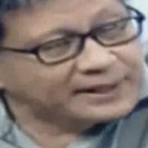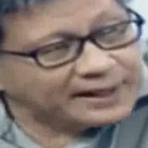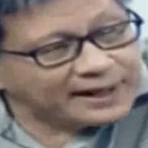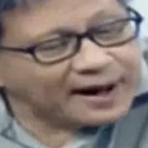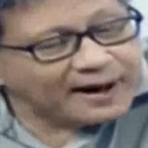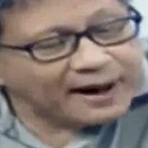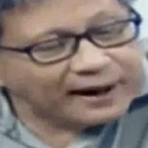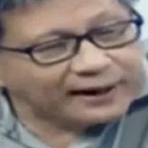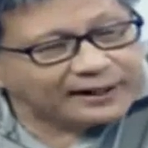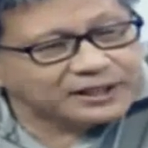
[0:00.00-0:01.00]
dia
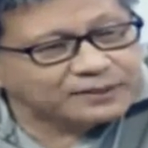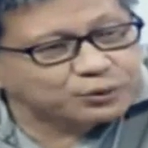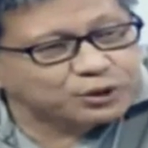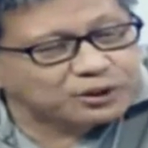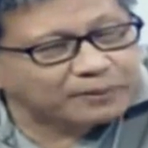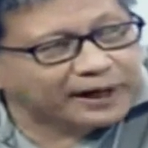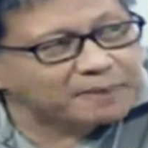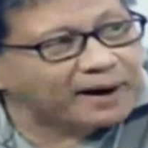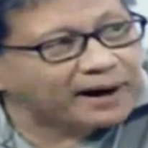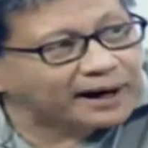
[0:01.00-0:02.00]
akan disebut
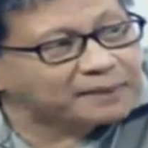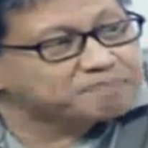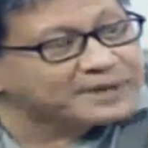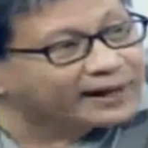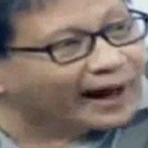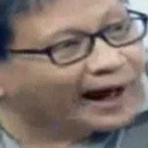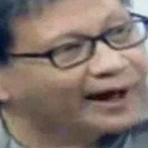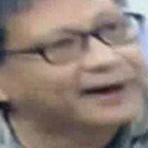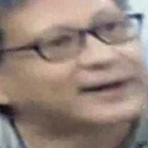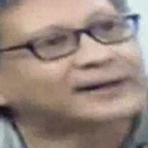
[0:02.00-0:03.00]
sebagai makar bila
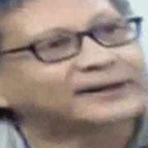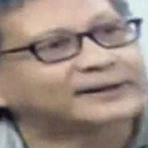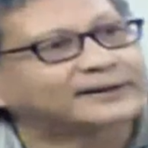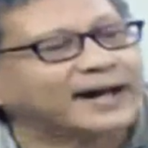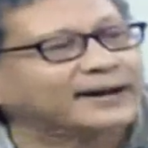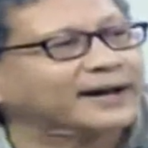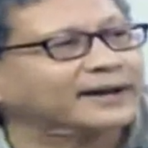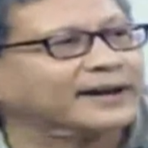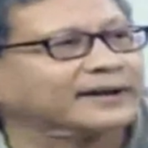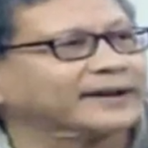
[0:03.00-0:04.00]
tek
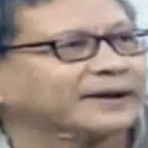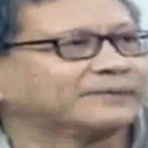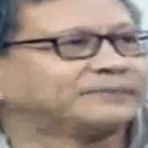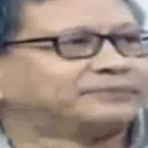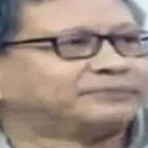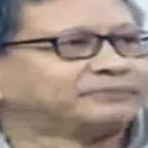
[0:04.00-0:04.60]
tek tek tek